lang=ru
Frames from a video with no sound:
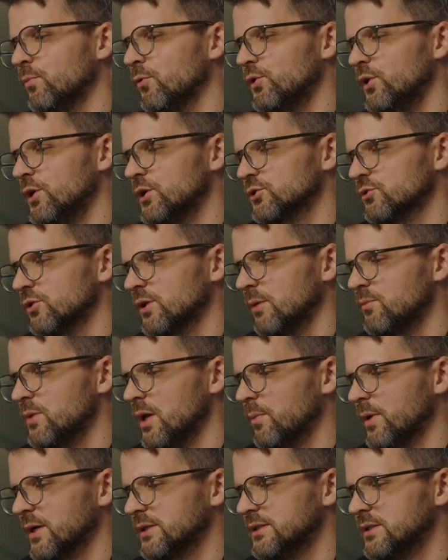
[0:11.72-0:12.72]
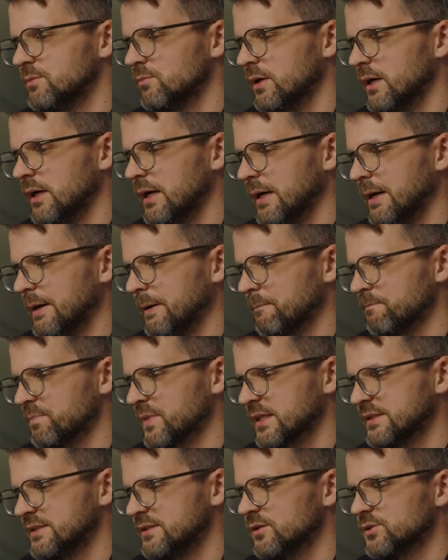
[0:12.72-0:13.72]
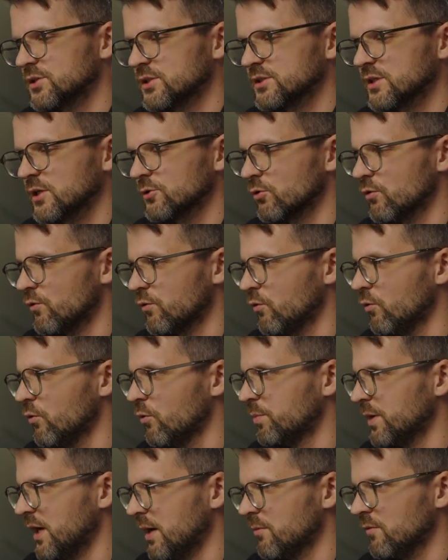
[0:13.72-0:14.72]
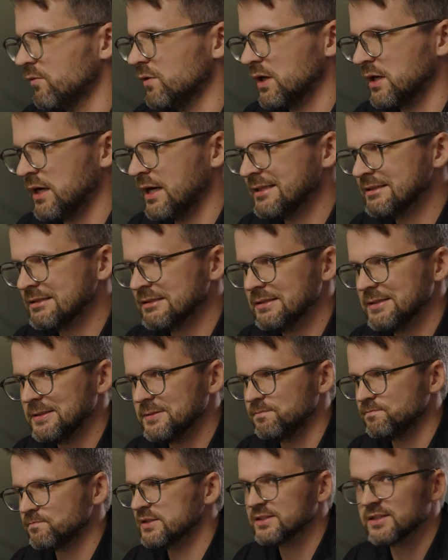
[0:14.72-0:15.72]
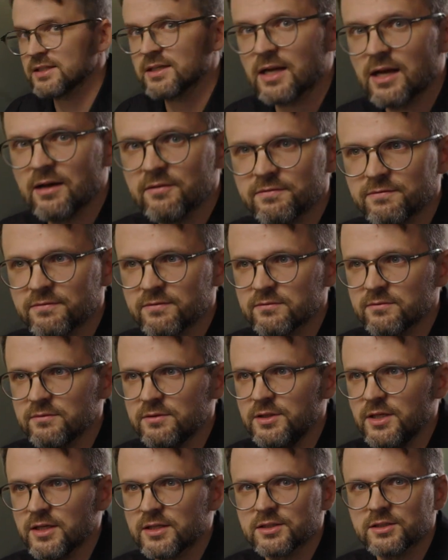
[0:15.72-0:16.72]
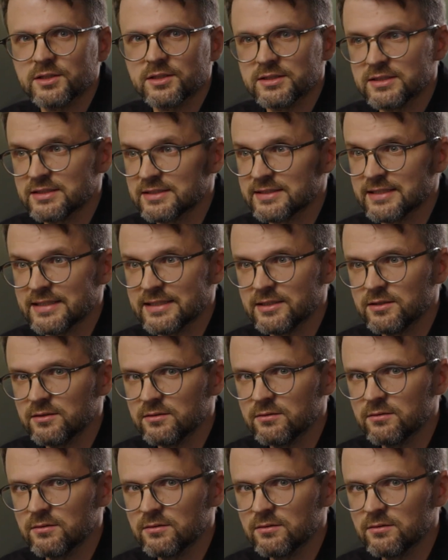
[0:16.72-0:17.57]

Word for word: поняли, что нам необходимо сделать раскадровку прямо в локации, сыграв некоторые сцены